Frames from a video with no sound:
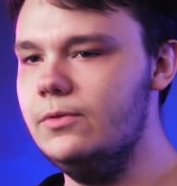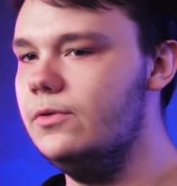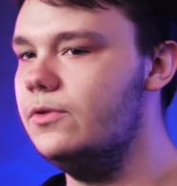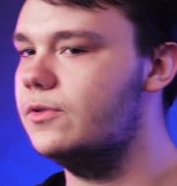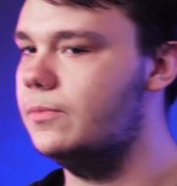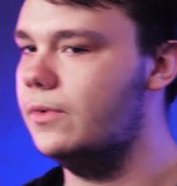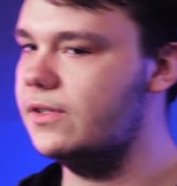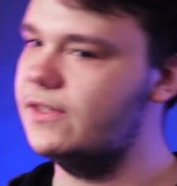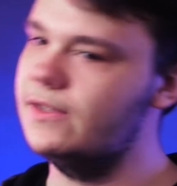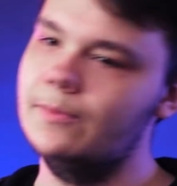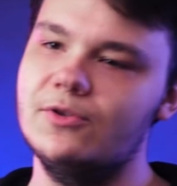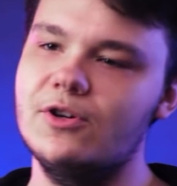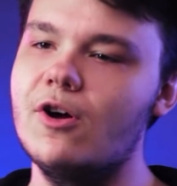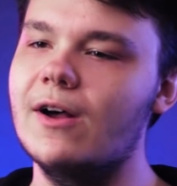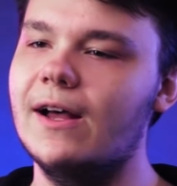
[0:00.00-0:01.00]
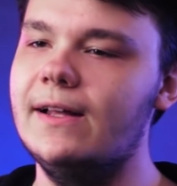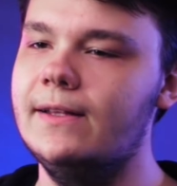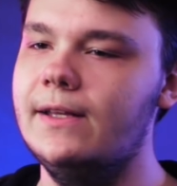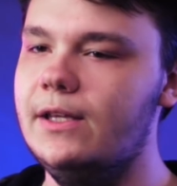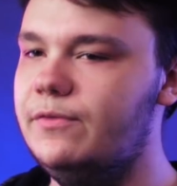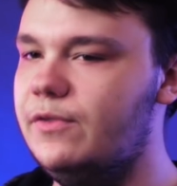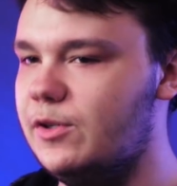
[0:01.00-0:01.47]
to już mocno
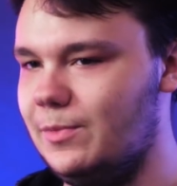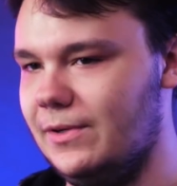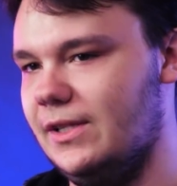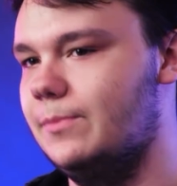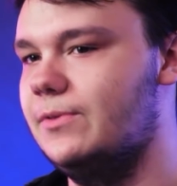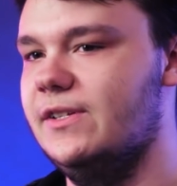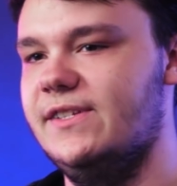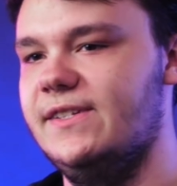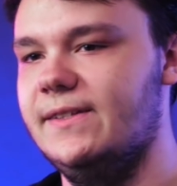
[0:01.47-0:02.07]
przeorane i wyśmiane przez